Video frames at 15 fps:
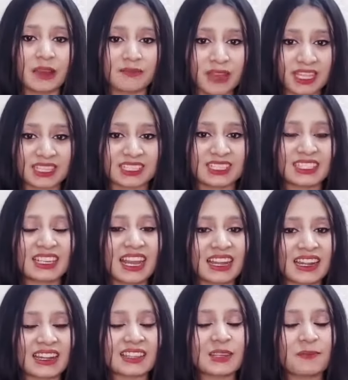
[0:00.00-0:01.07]
পাত্রী
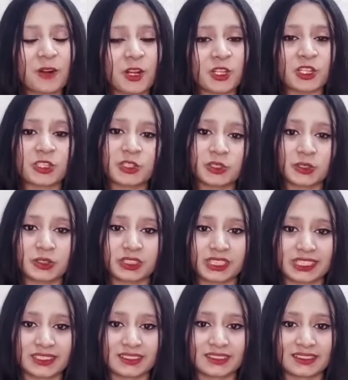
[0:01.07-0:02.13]
কানাডাতে পড়াশোনা
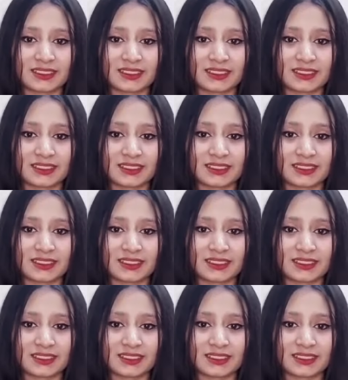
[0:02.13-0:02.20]
করছেন